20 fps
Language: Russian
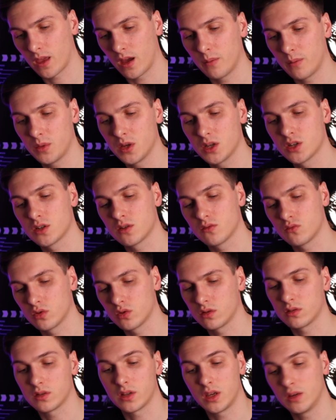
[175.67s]
опять же,
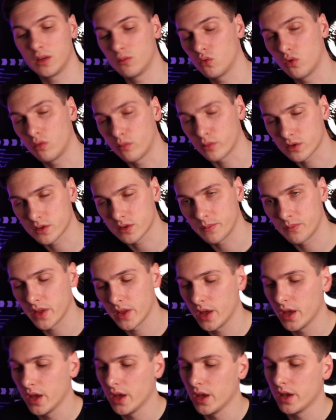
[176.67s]
вот таким образом.
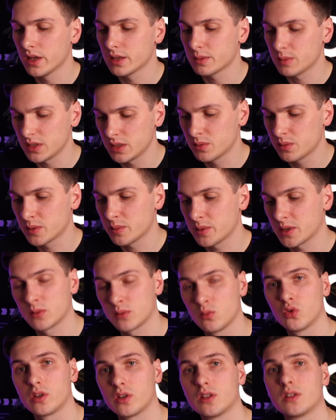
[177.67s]
Спасибо за
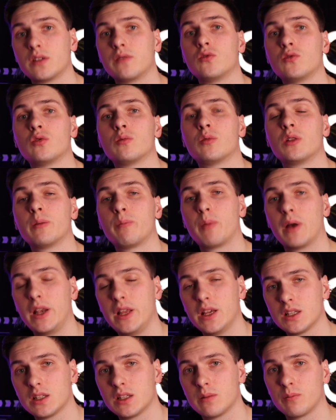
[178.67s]
просмотр. Если видео было
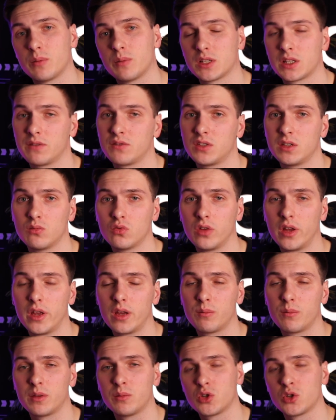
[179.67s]
полезным, поставьте ему
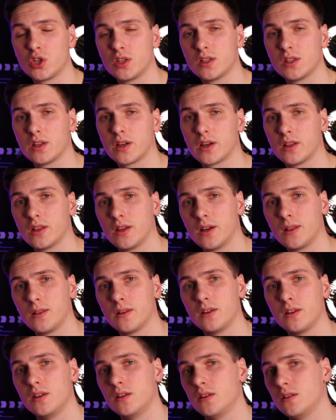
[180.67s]
лайк, подпишитесь на
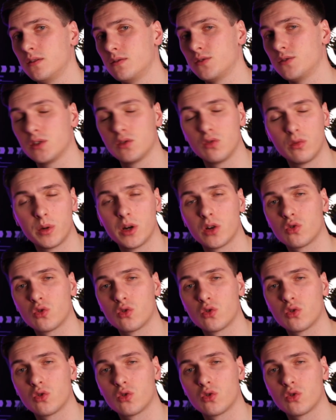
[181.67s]
канал и всего вам